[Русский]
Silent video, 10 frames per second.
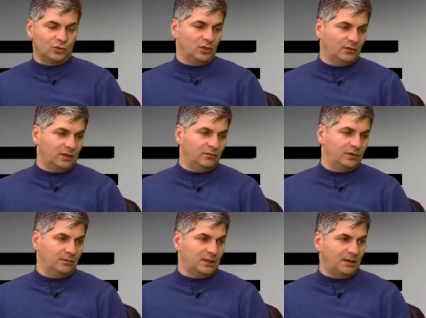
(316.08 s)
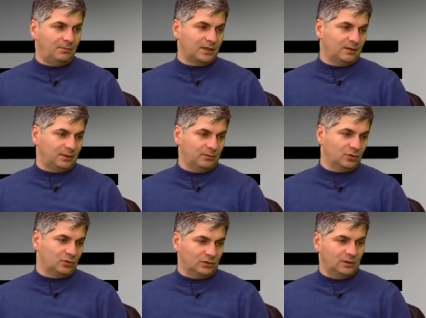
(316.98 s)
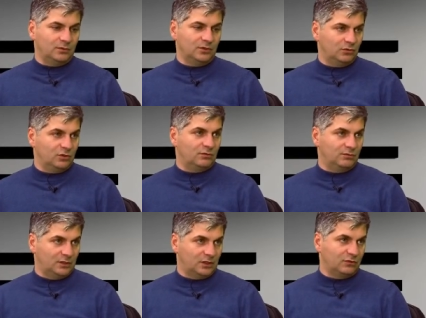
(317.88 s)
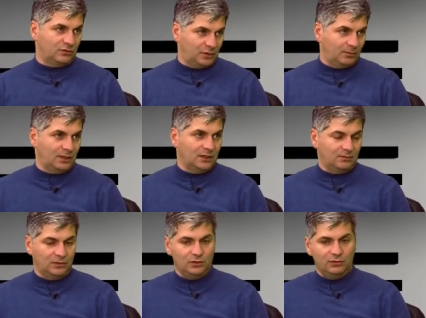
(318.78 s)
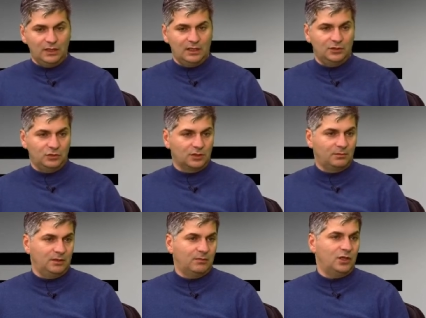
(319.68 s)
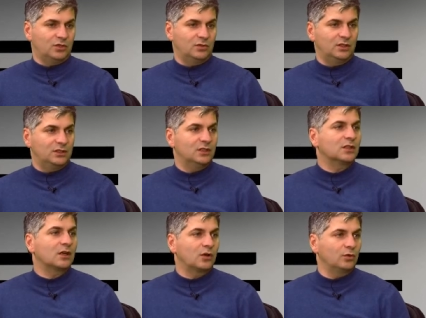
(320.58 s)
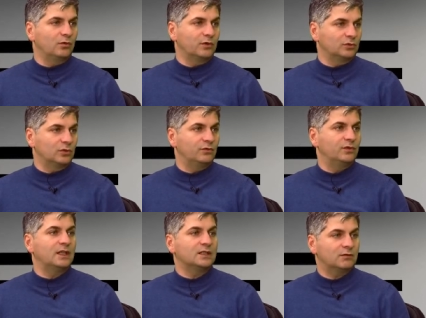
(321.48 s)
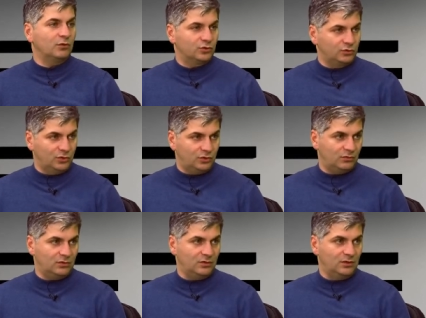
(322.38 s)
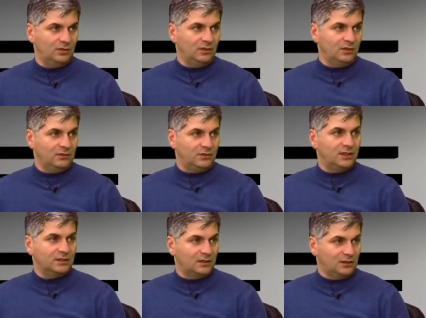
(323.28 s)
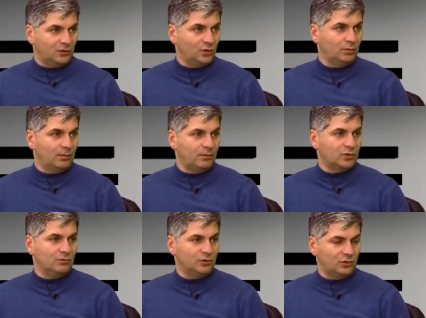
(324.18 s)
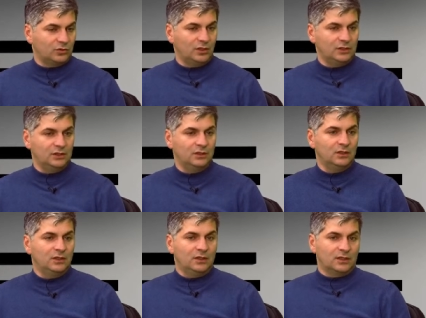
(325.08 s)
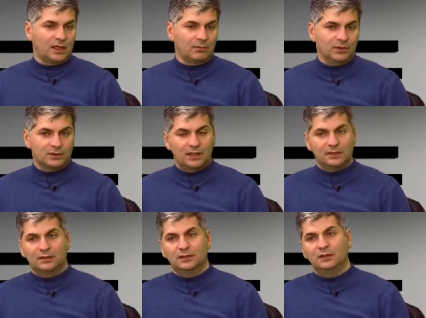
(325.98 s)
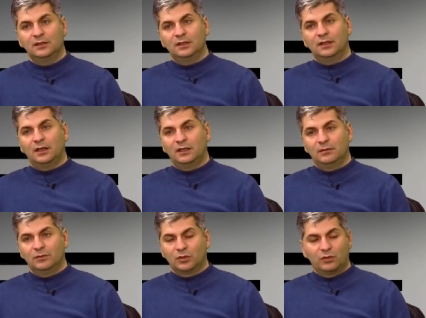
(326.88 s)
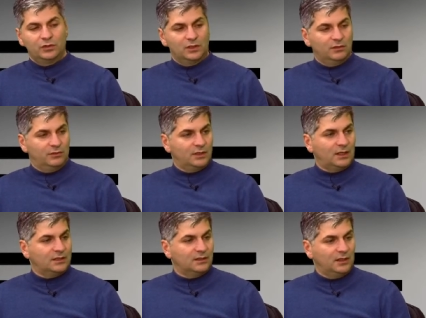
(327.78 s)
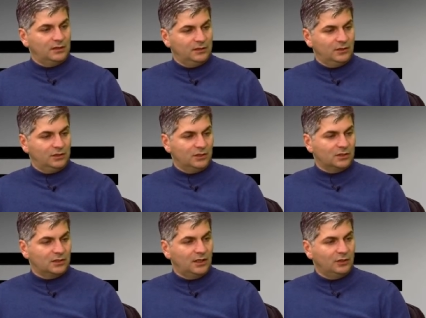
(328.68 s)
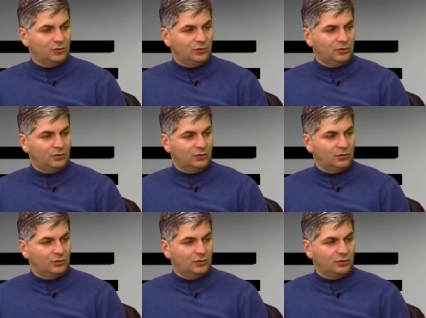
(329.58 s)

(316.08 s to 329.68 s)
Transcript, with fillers: тяжелые времена, потому что, вот, например, сегодня даже вот в чемпионате Молдовы реально четко понимаю, что есть несколько клубов, которые финансово устойчивы. Все остальные клубы, по большому счету, они, как было сказано, одним из руководителей федерации, они держатся на